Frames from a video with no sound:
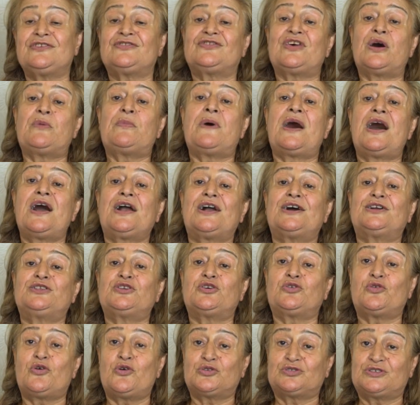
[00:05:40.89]
Sabaha
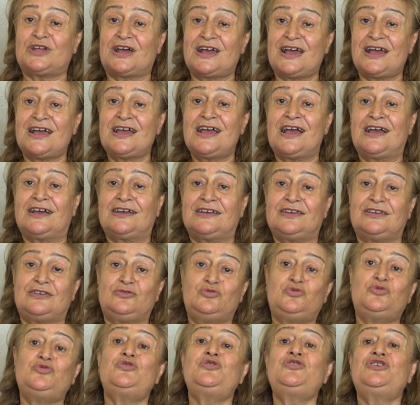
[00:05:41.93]
kadar orada
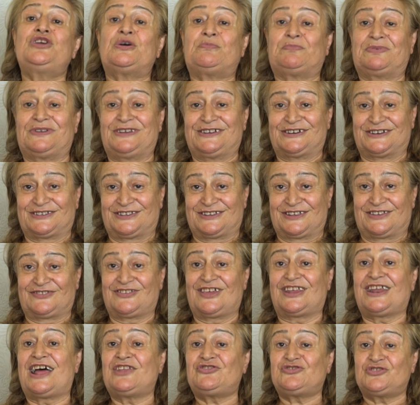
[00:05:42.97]
e, düğün yapılırdı.
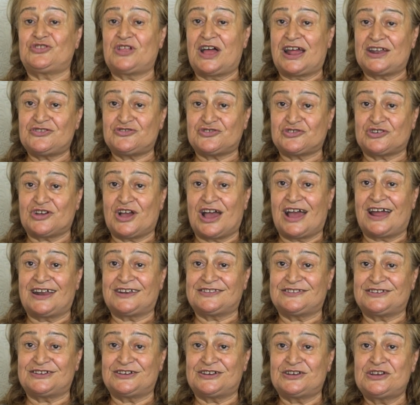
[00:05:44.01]
Sanatçılar
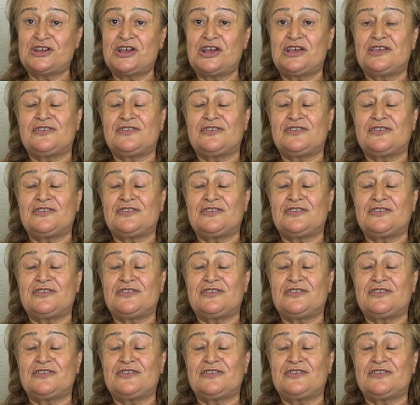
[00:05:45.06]
çıkardı.